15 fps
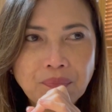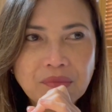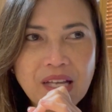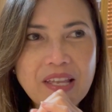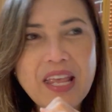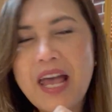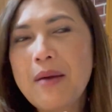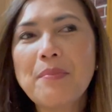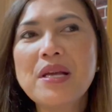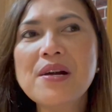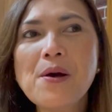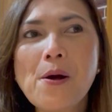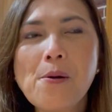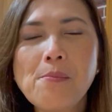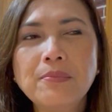cả nhà biết
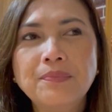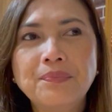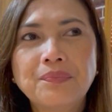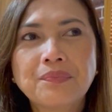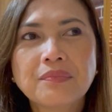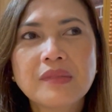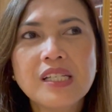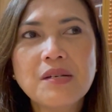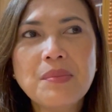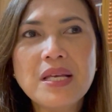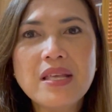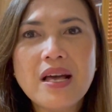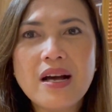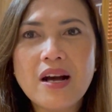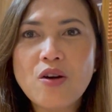không chứ bây
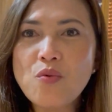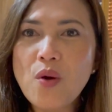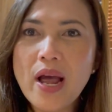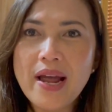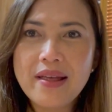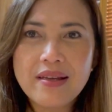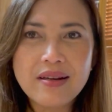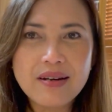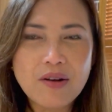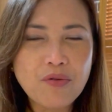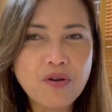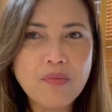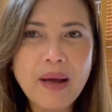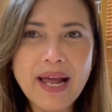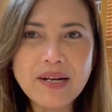giờ ở ngoài á, đâu
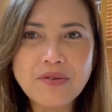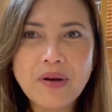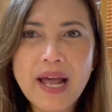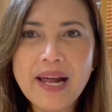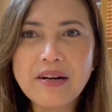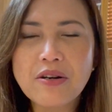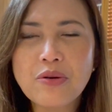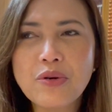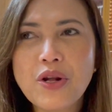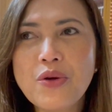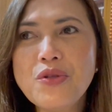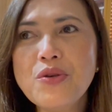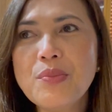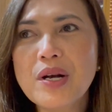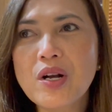có bán đồ ăn đâu
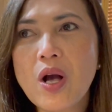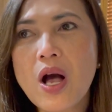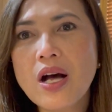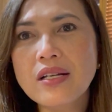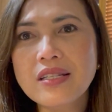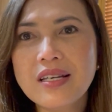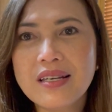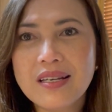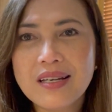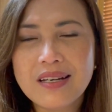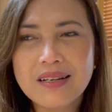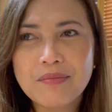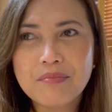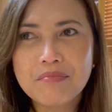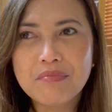nếu như mà có thì
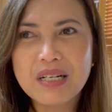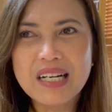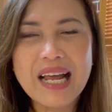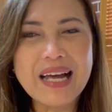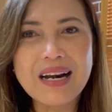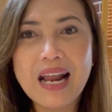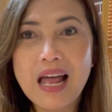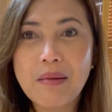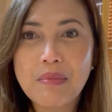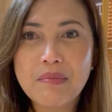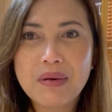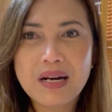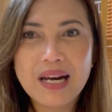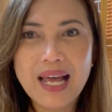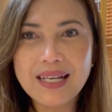à, mình đang làm mà
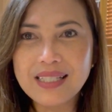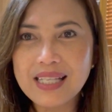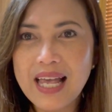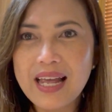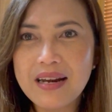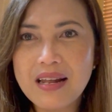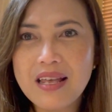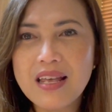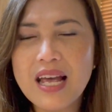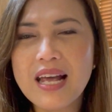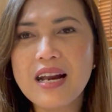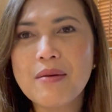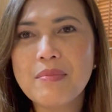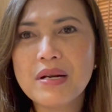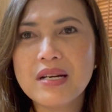mình lái xe đi
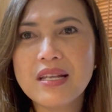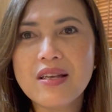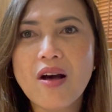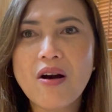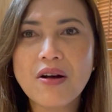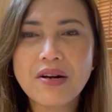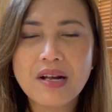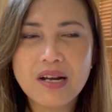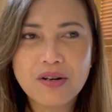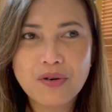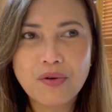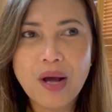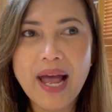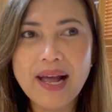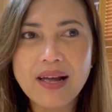hay là mình đi order
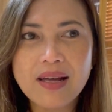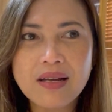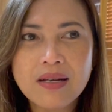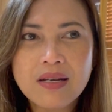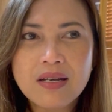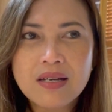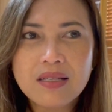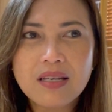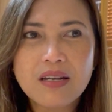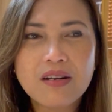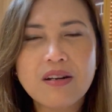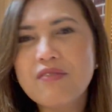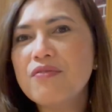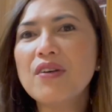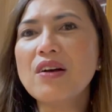đồ ăn á thì
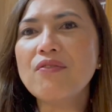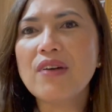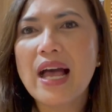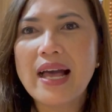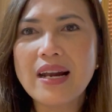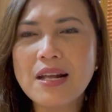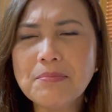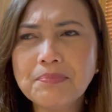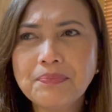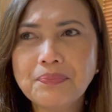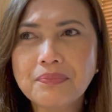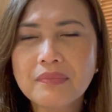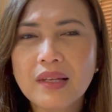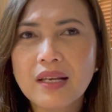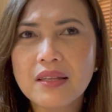nó vất vả lắm
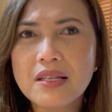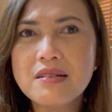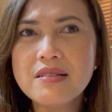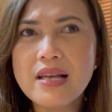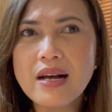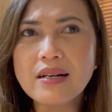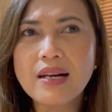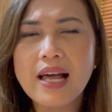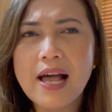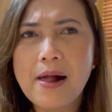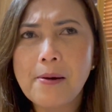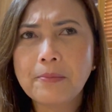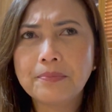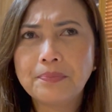ừ, thứ nhất là